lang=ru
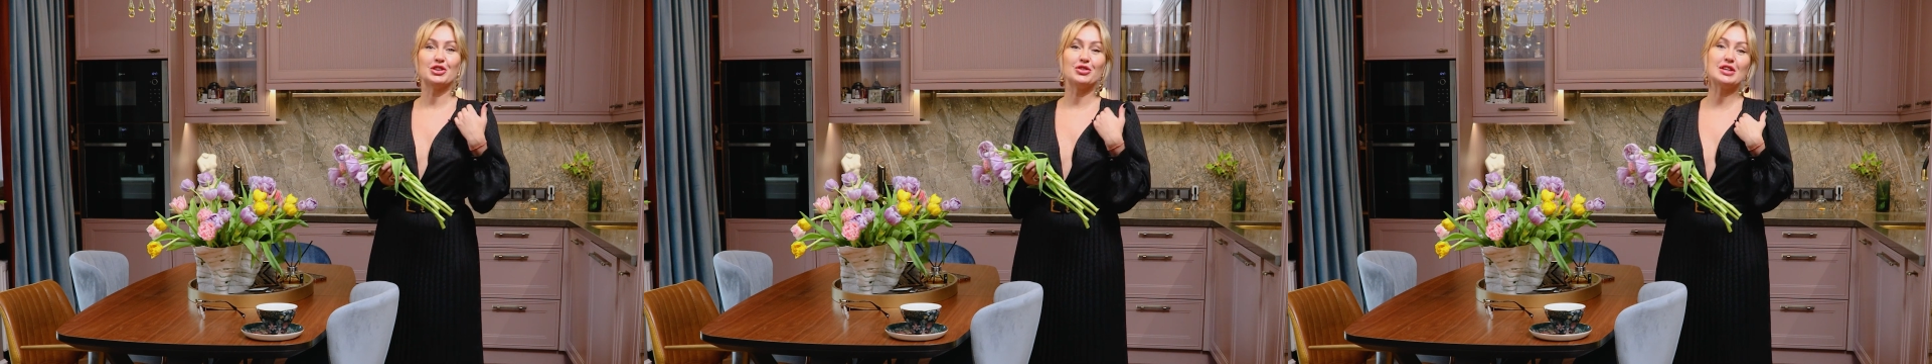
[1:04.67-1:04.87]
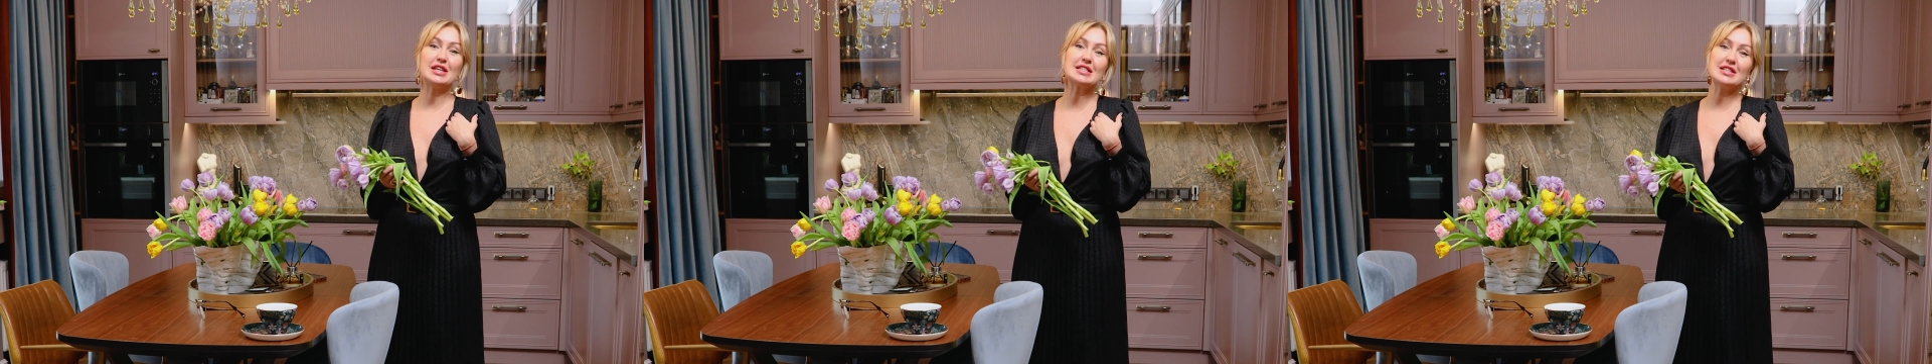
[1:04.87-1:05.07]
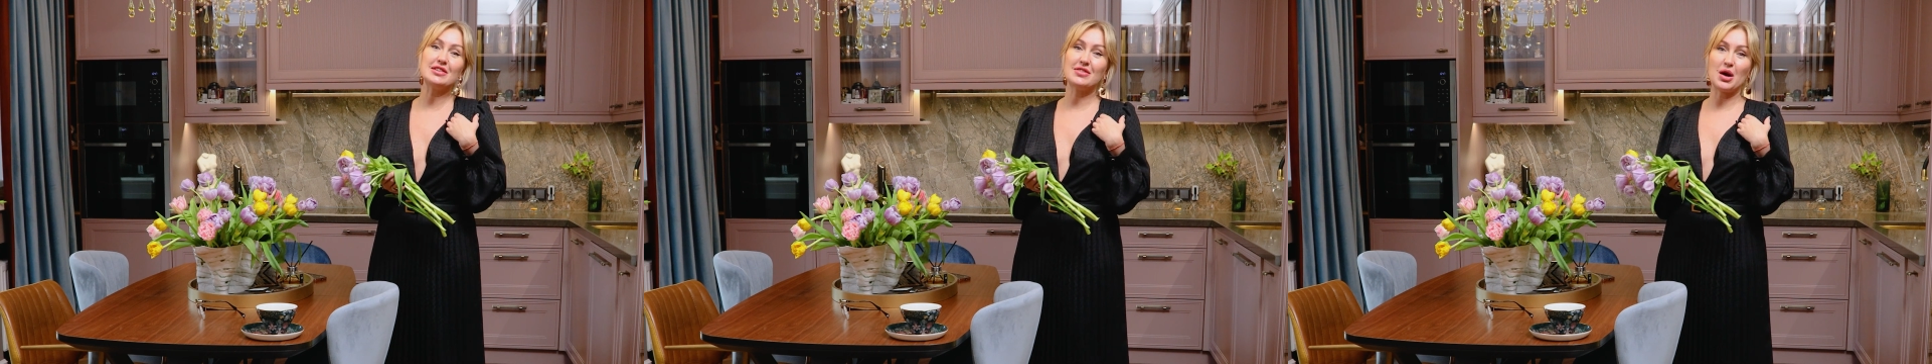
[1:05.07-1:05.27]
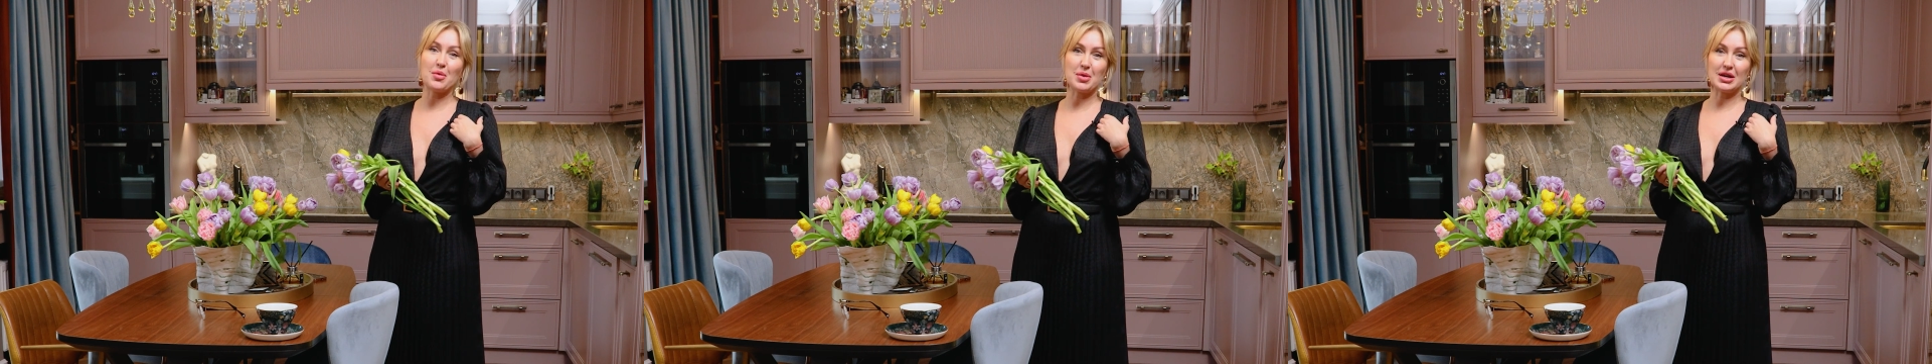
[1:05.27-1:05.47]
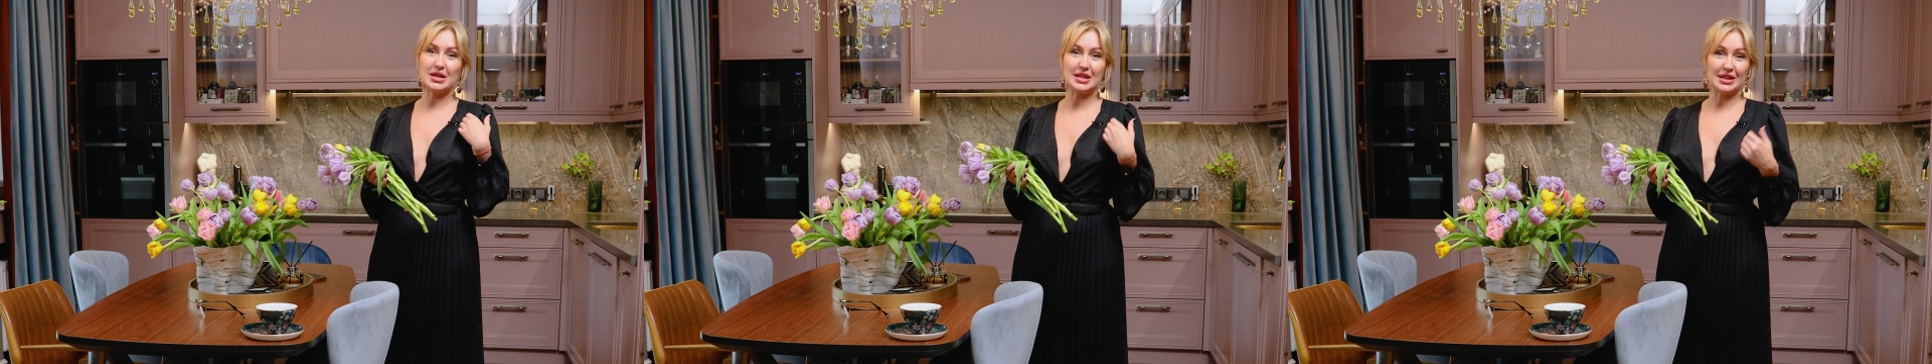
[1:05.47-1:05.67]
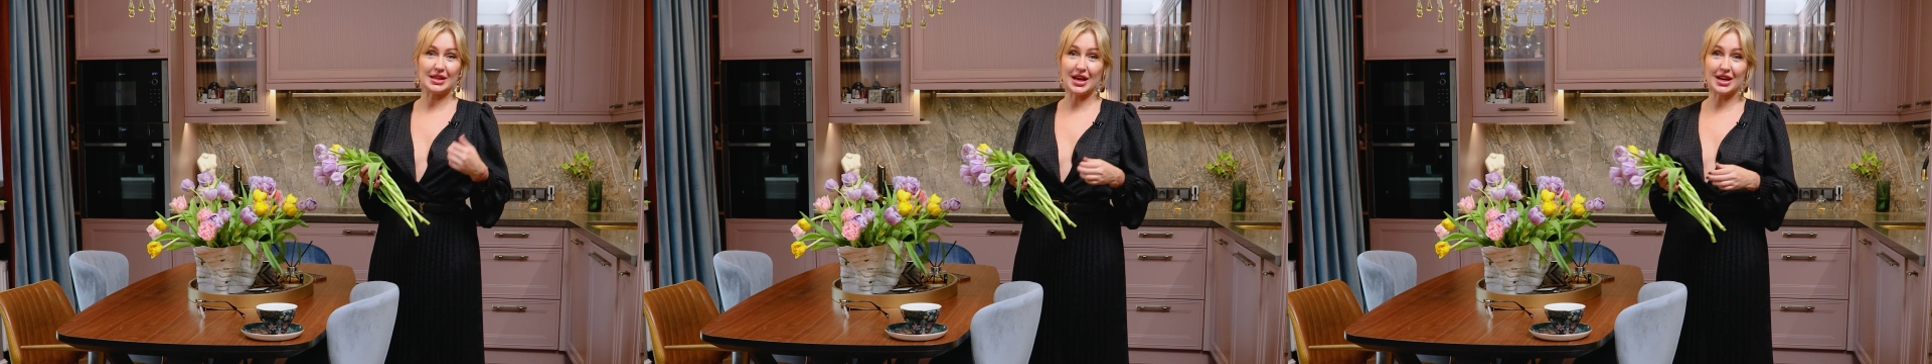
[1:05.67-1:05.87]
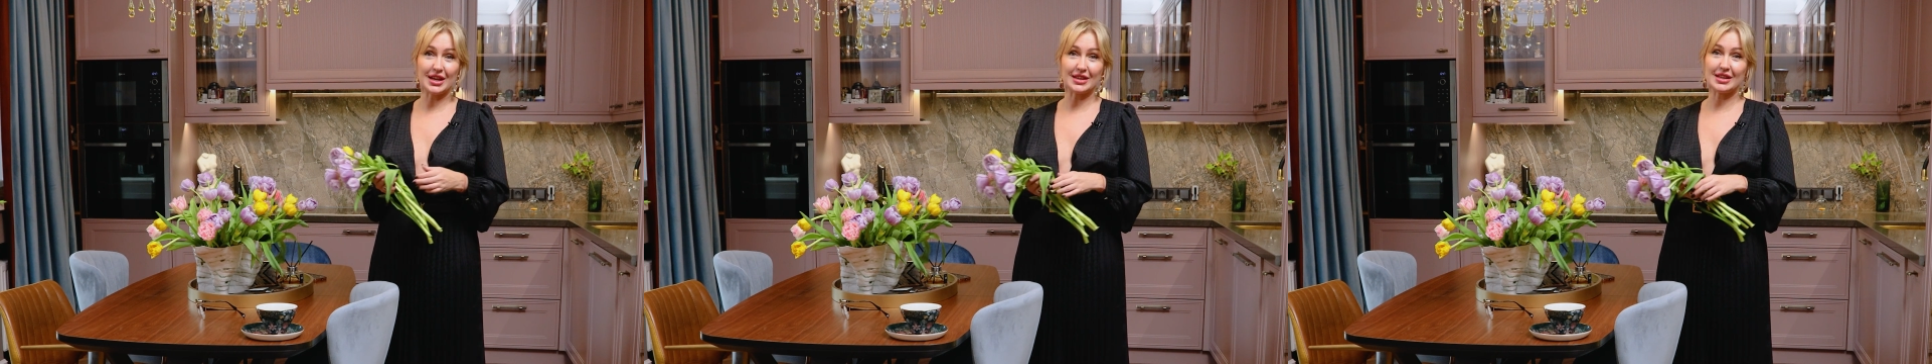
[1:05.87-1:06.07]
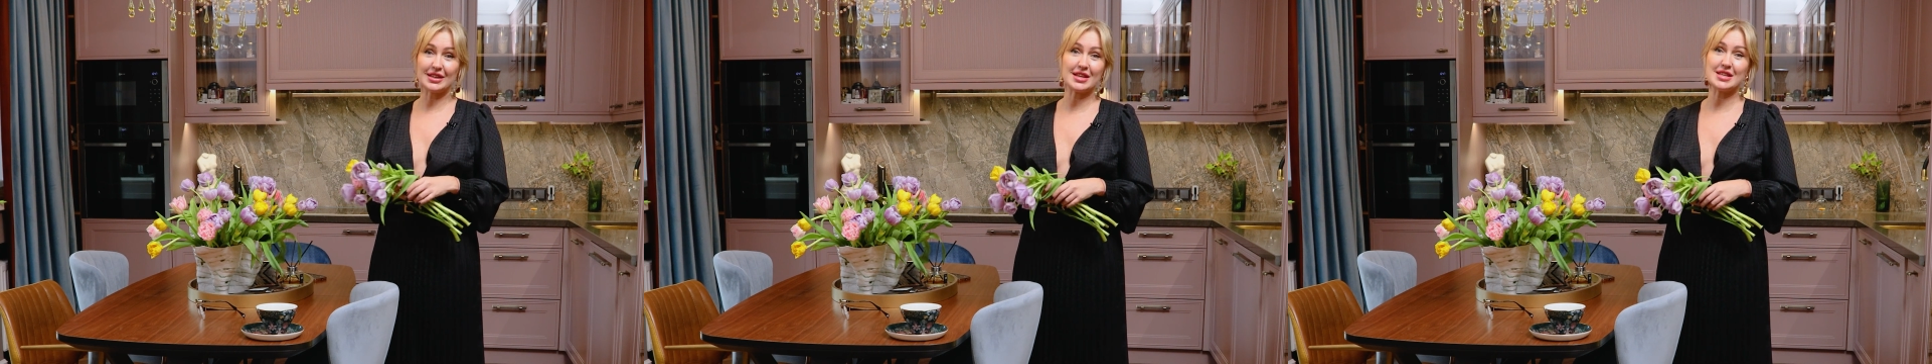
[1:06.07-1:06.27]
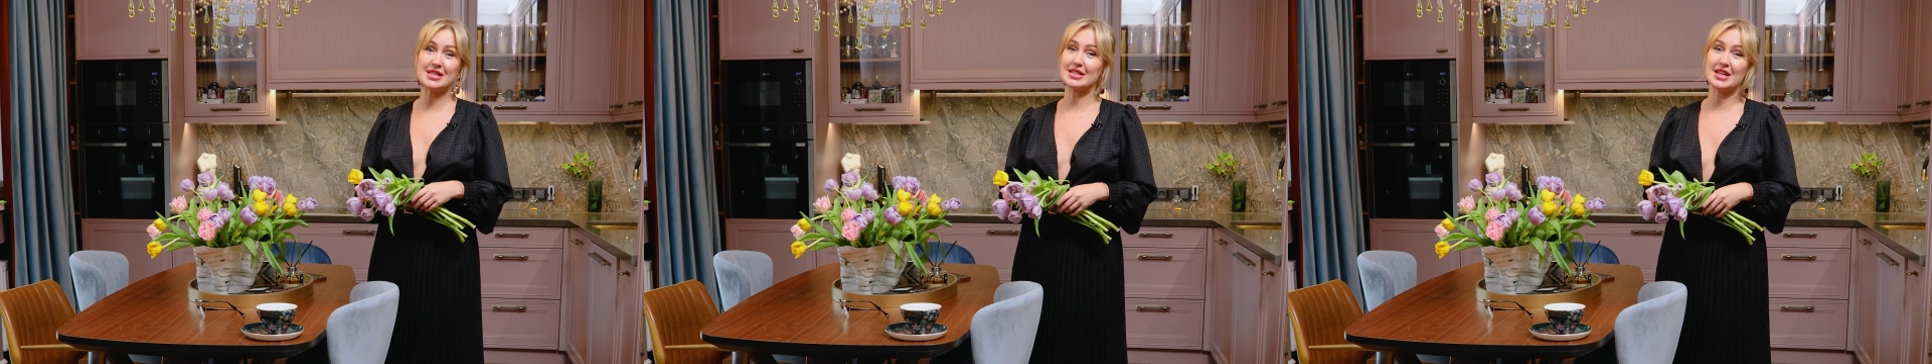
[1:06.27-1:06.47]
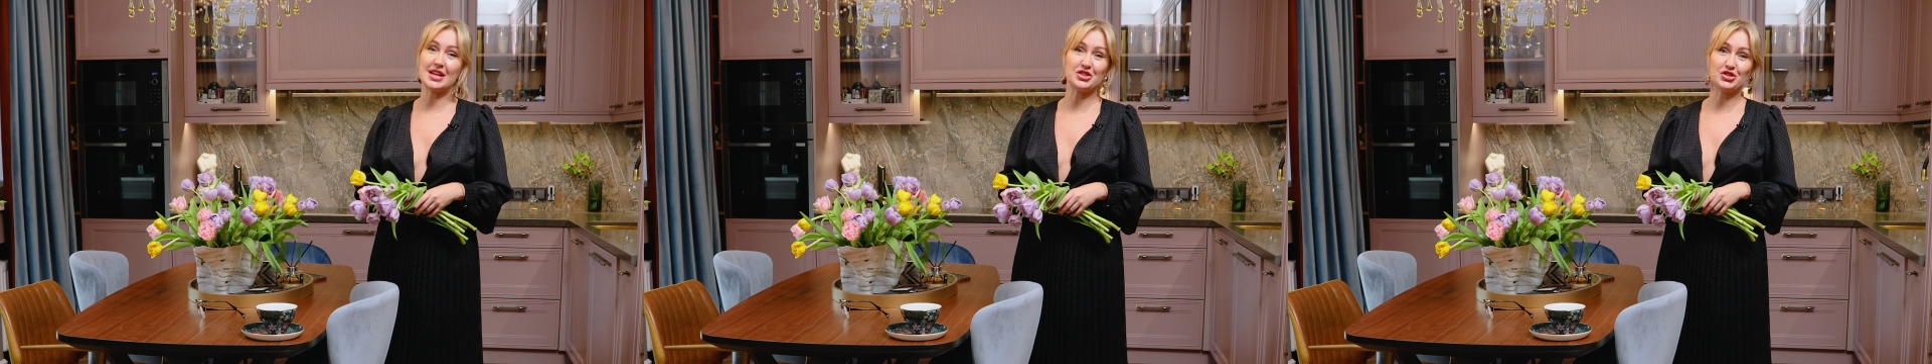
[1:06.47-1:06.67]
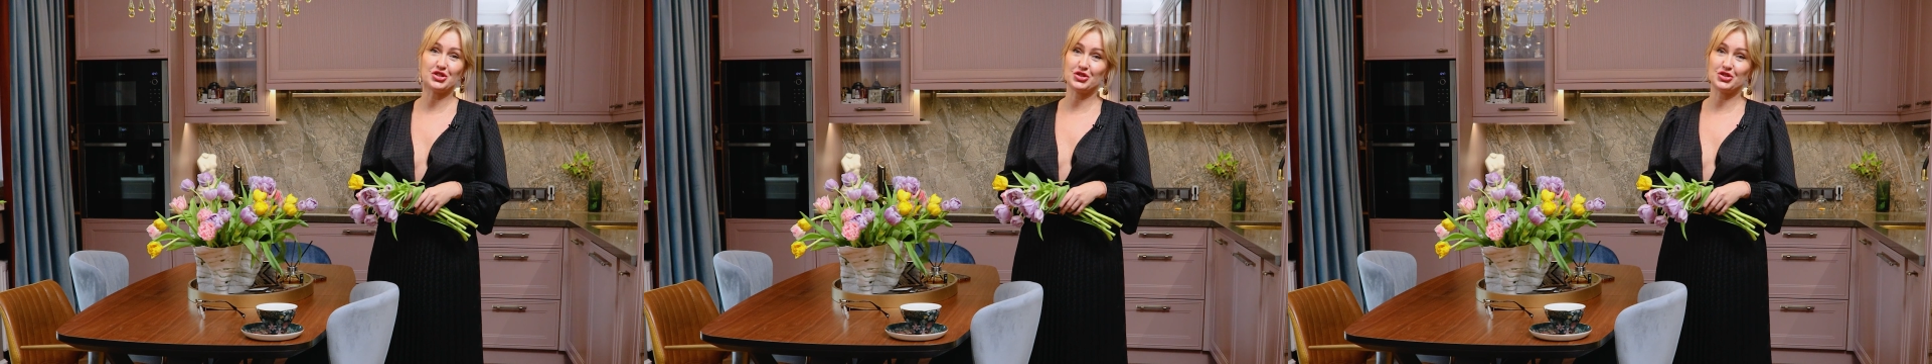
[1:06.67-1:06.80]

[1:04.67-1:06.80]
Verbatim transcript: Но если вам их не дарят, это не значит,